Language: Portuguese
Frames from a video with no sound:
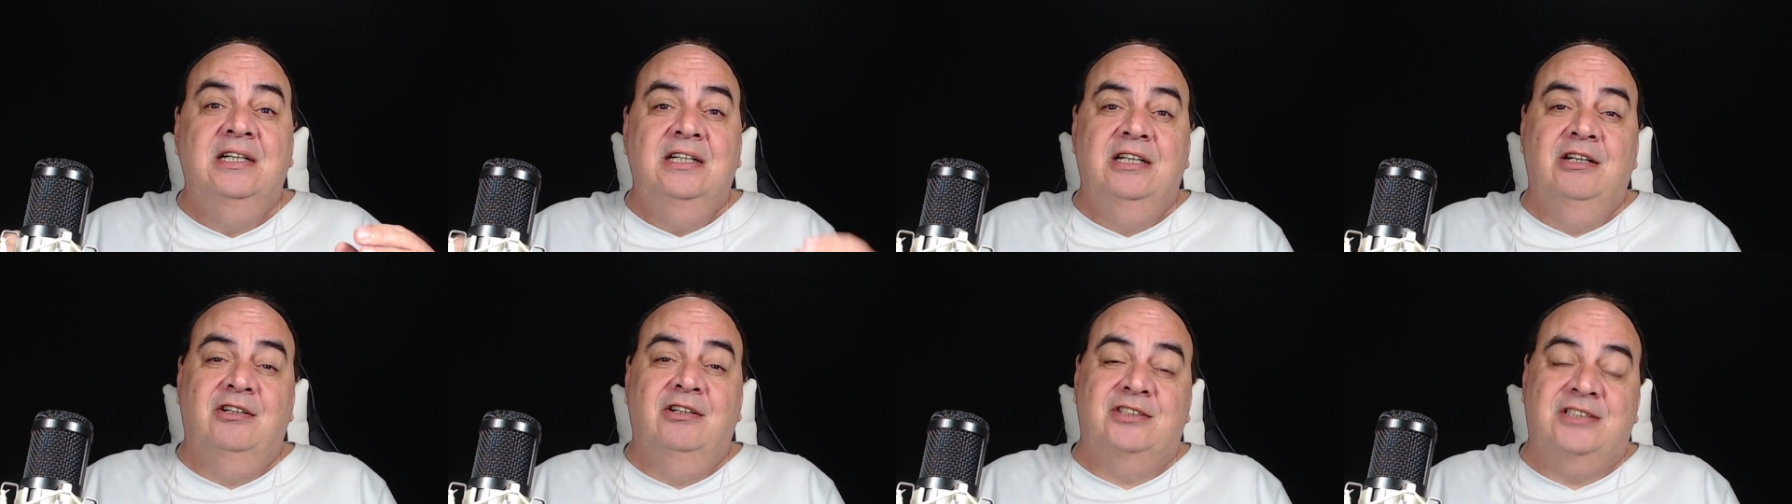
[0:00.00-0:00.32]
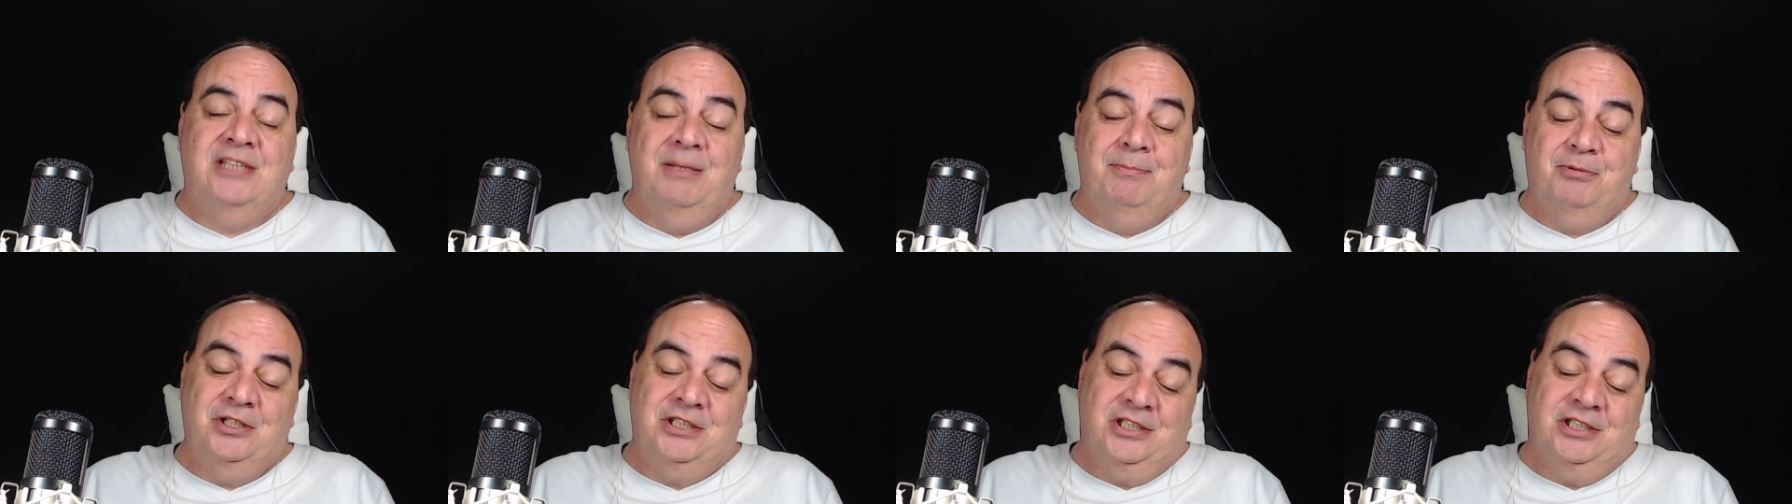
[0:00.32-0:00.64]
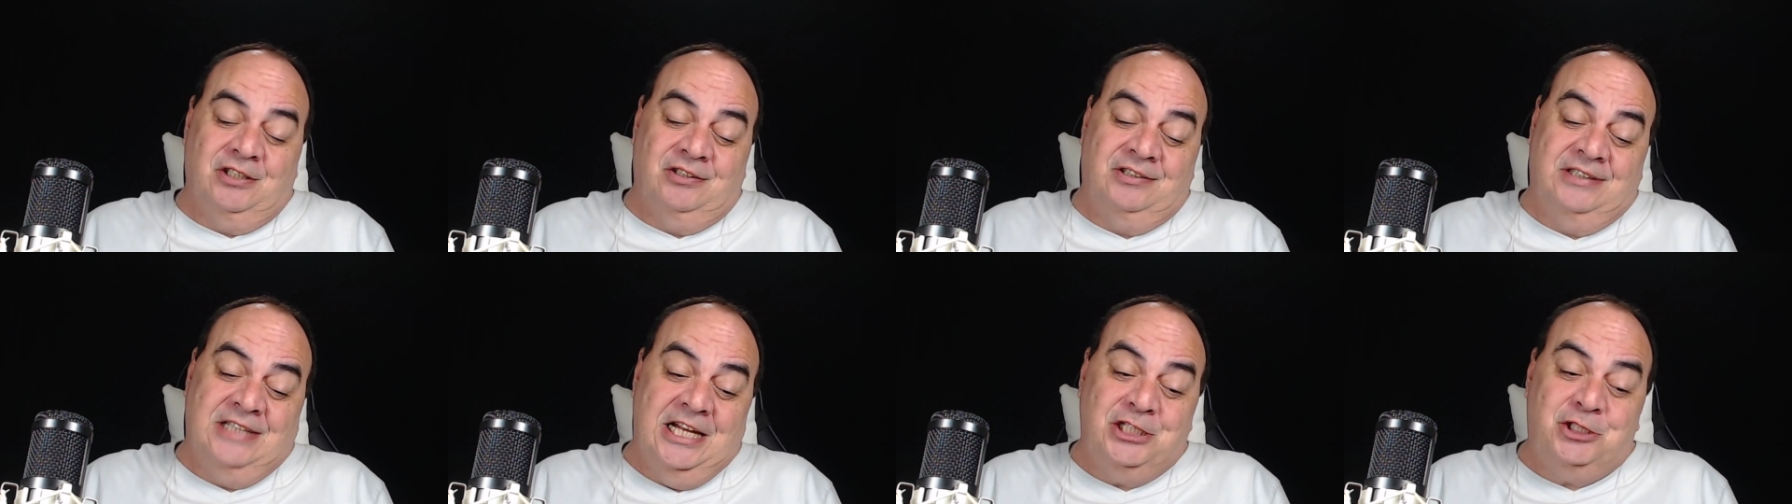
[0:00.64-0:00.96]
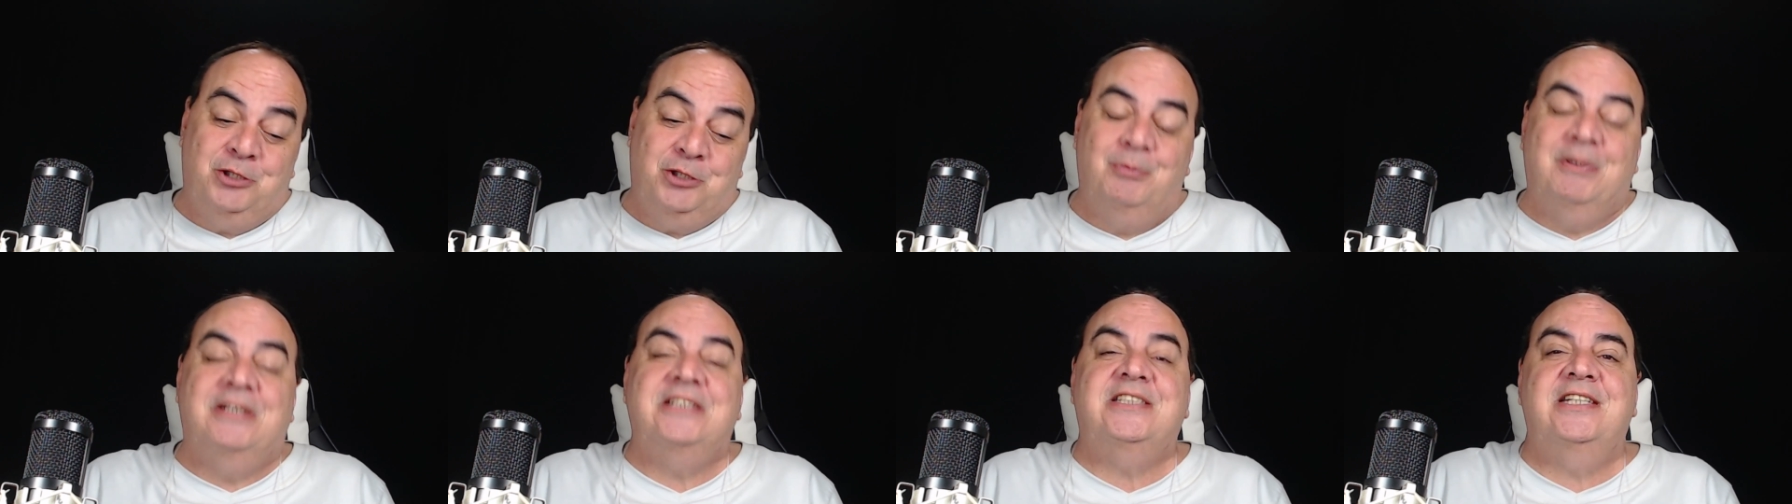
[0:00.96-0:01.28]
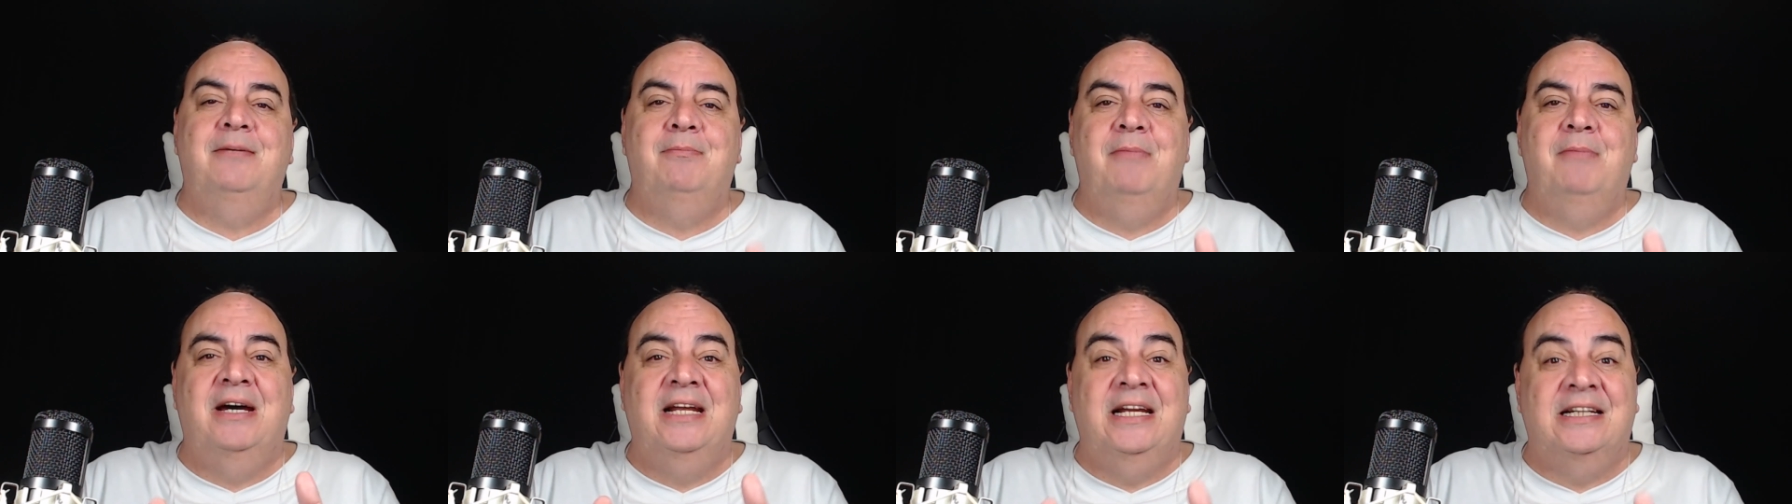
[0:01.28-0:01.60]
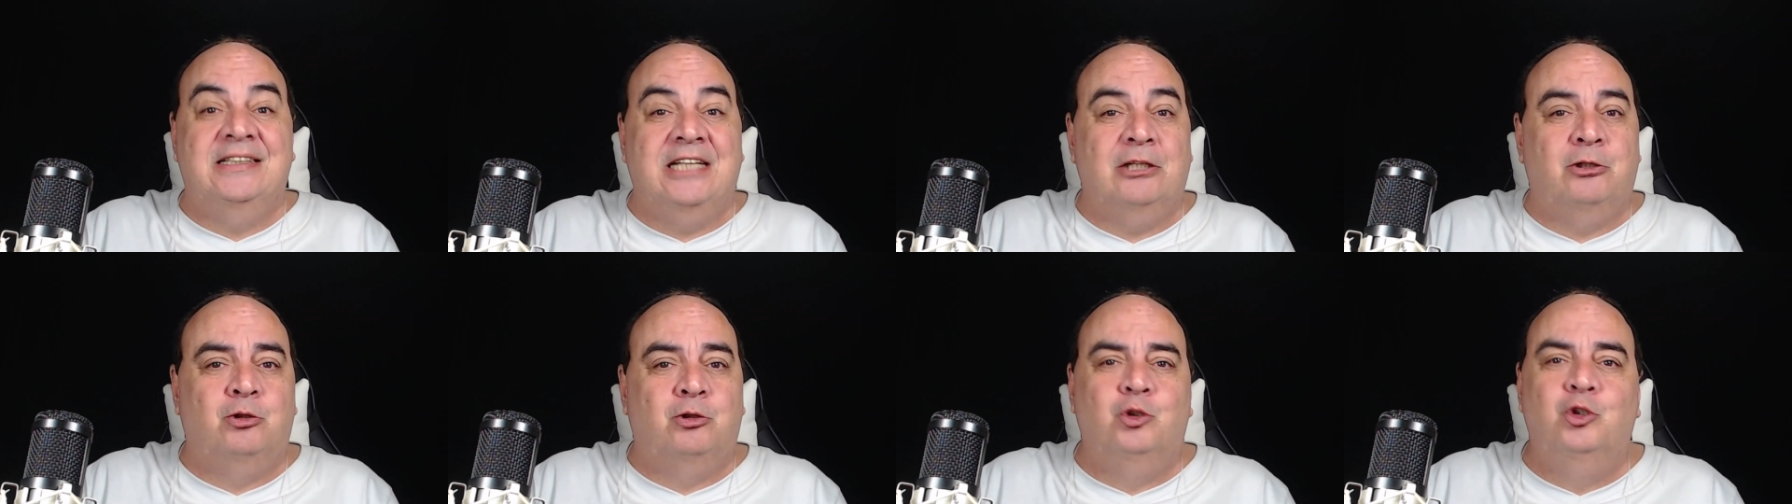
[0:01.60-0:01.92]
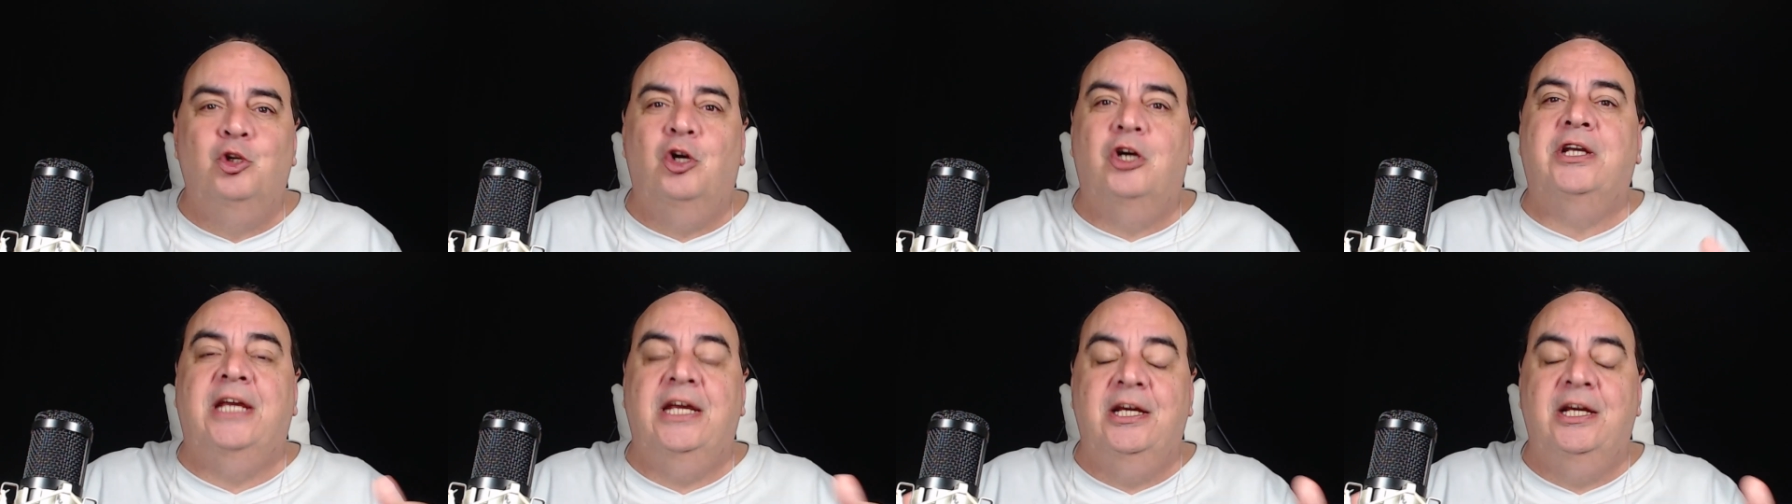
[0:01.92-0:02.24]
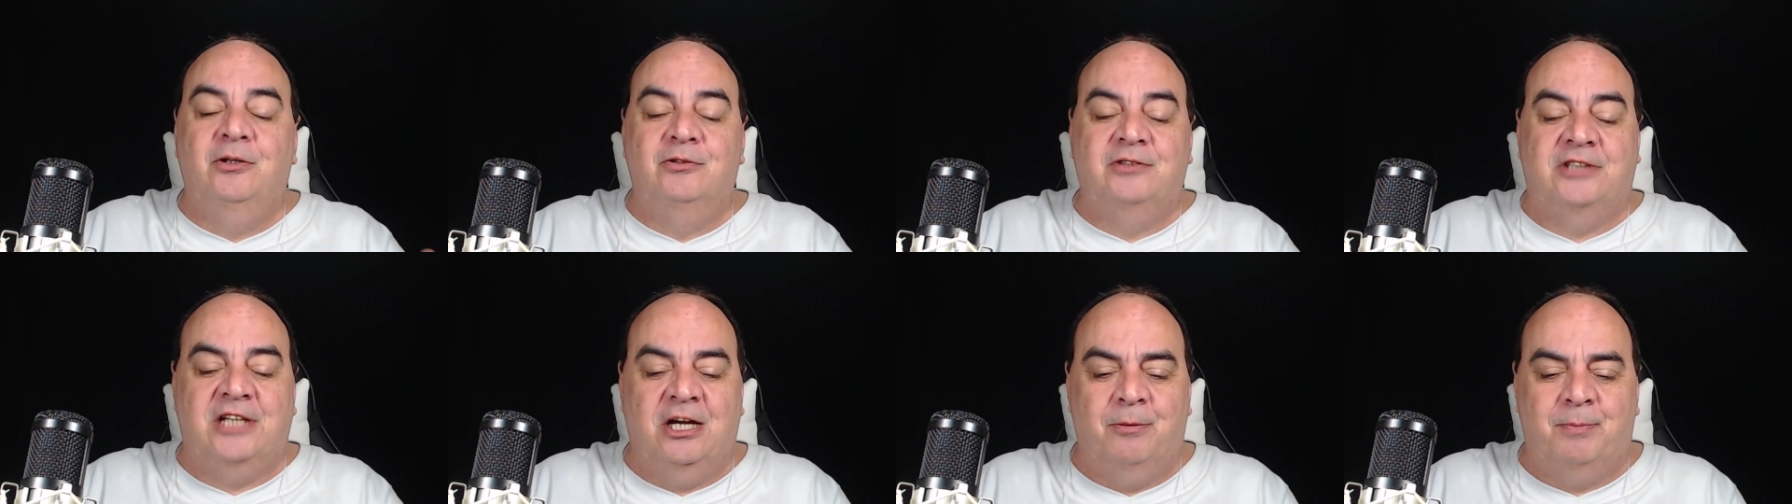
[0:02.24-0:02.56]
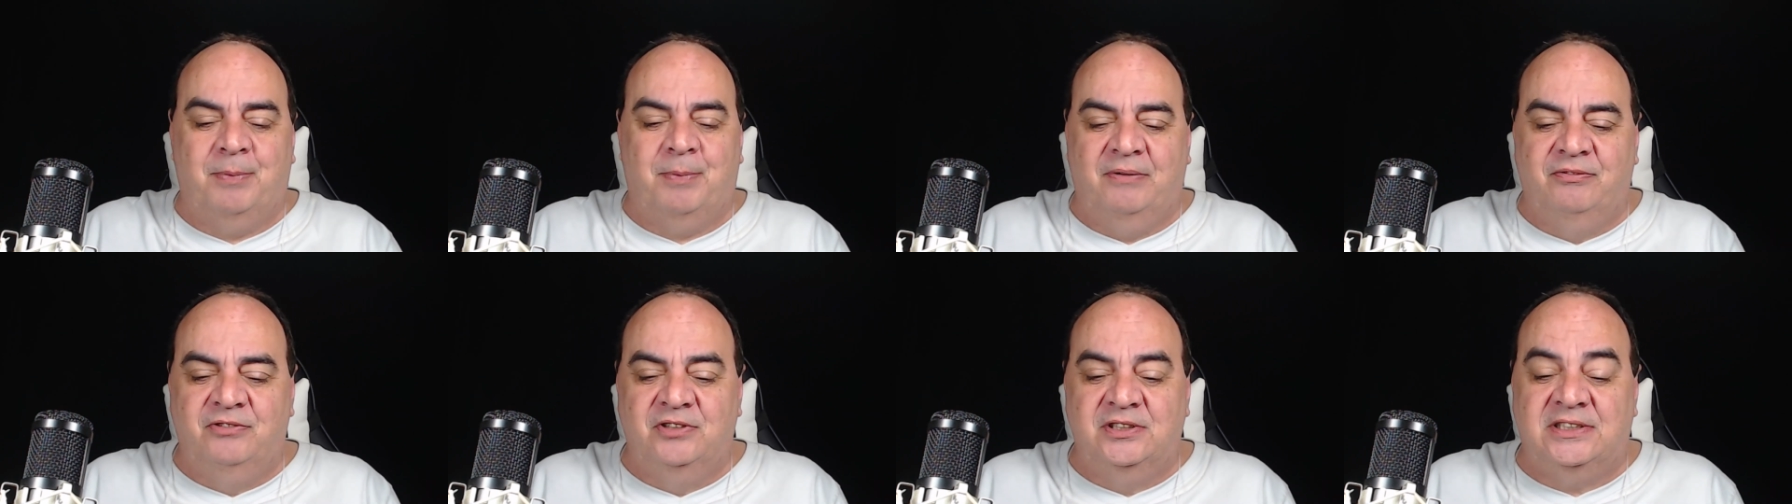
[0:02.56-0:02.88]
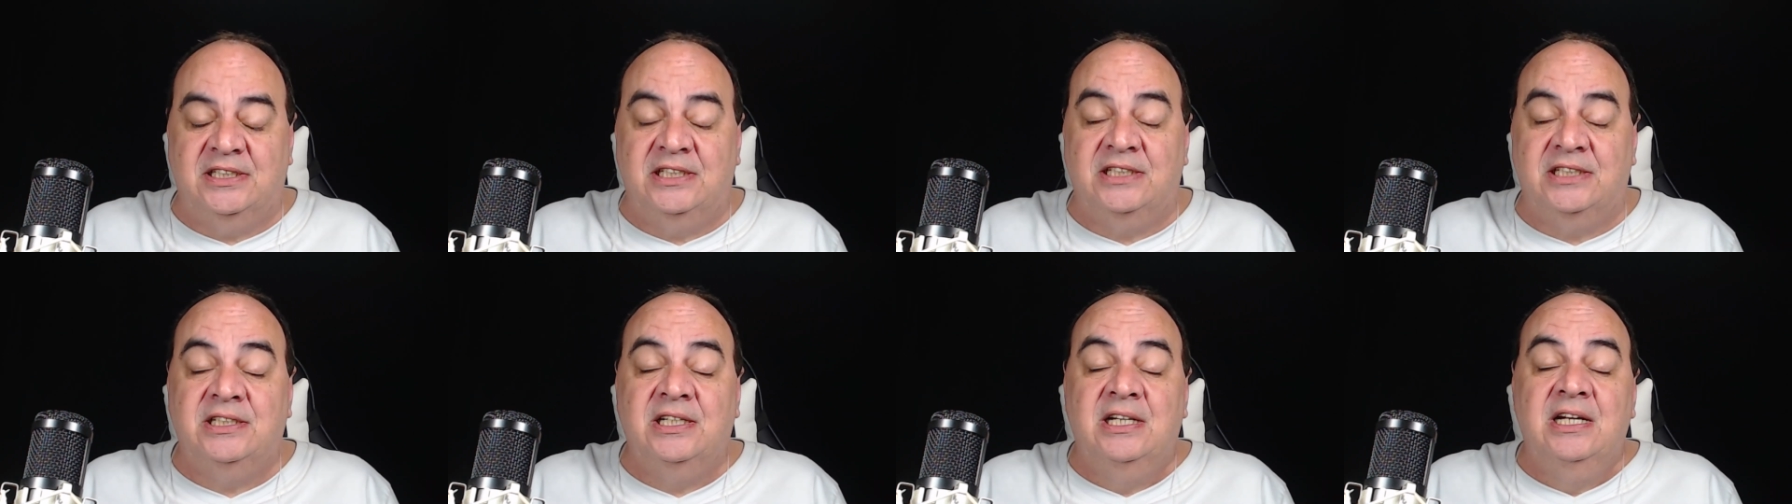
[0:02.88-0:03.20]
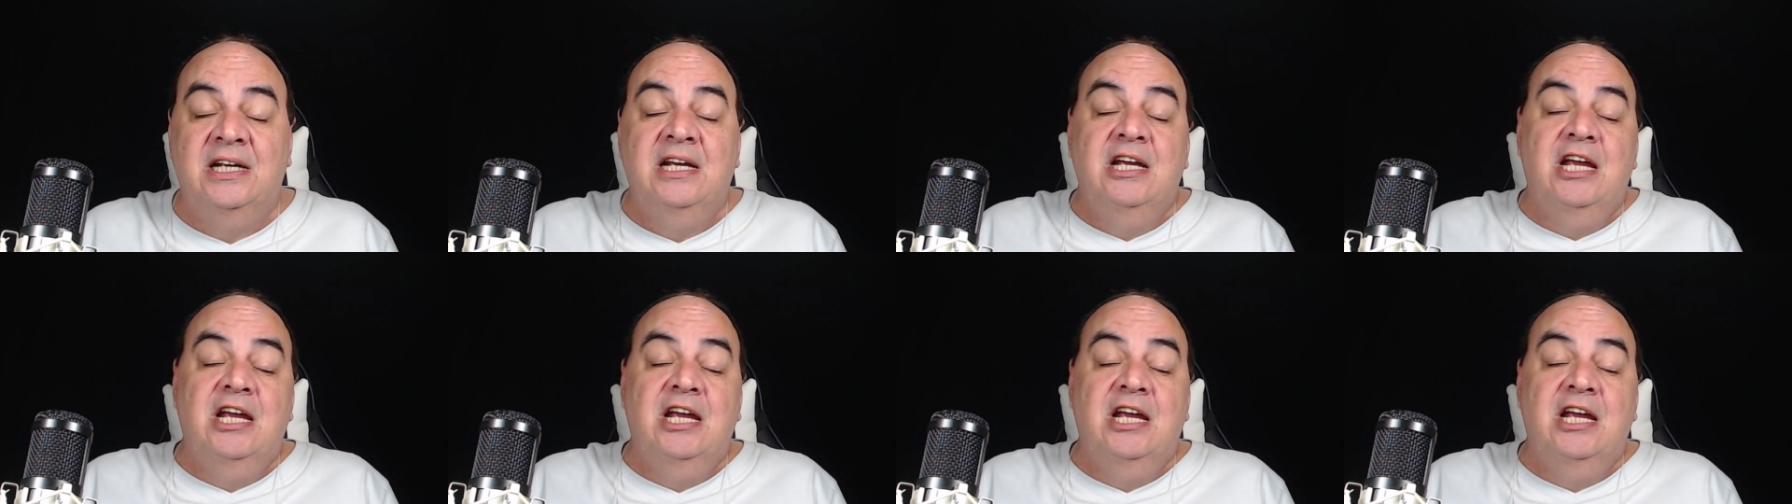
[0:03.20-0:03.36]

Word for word: Eu sempre assim, teste uma semana, tá tudo ok, eu trago para vocês.